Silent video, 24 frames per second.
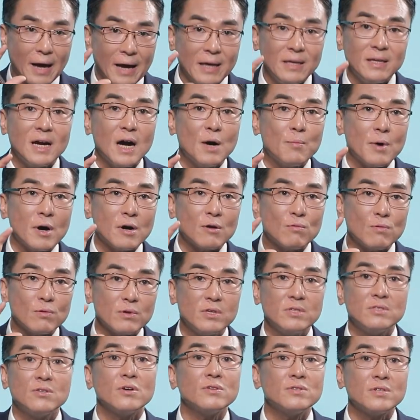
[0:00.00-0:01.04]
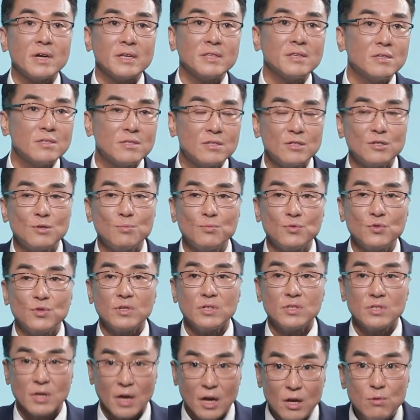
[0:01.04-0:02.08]
나이가 많고 기저질환이 있으신
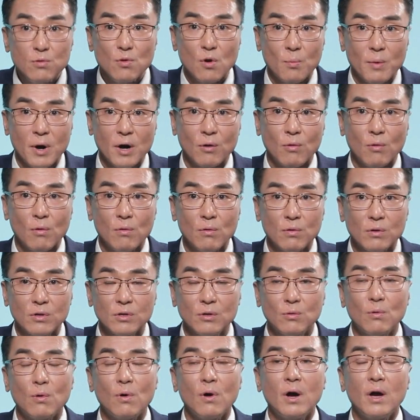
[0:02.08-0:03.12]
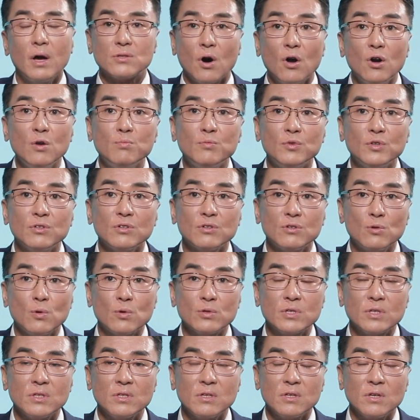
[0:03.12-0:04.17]
분들이 제일 위험하고 그리고 젊은
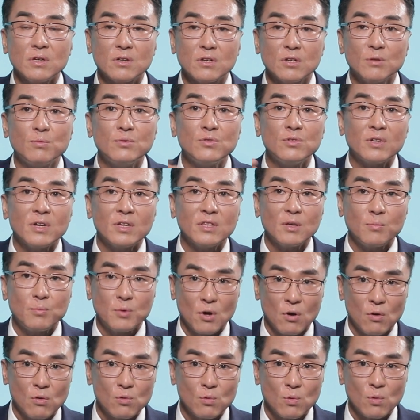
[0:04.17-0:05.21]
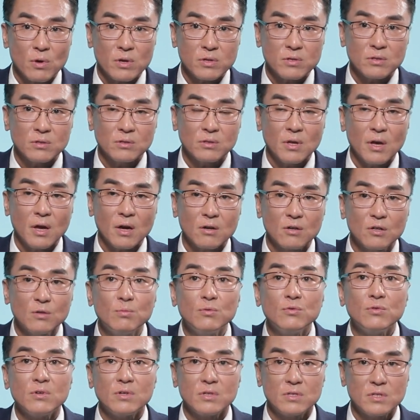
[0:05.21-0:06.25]
의료진들이 그분들한테 병을 옮겼을 때
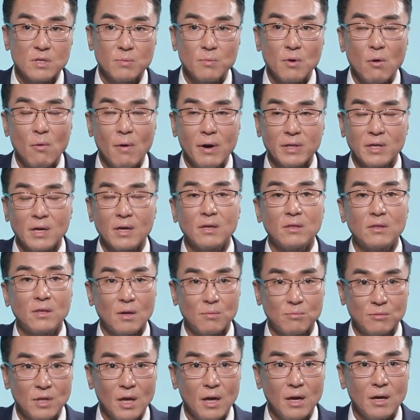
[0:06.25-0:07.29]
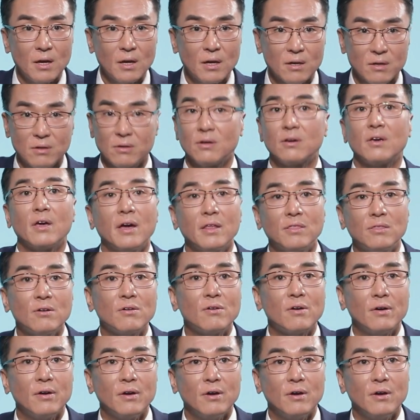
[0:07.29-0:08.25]
그분들이 치명화되기 때문에 그렇게 했던